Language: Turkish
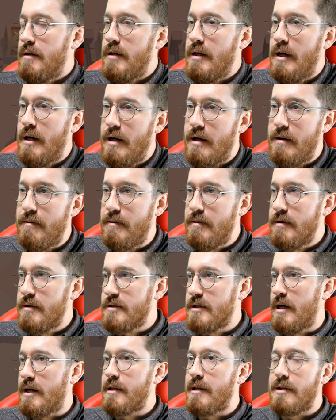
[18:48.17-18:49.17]
Yani
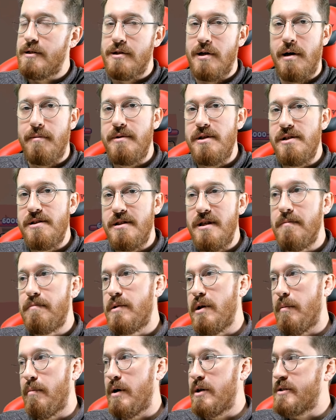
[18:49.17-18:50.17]
Sertaç abi
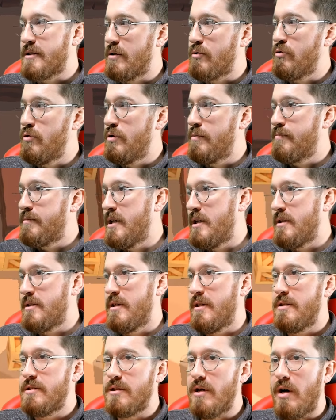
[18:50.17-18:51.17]
izleyip de başka
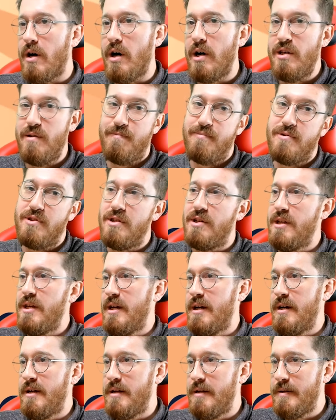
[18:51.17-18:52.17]
kulüpteyseniz ayıptır dörtlü yani.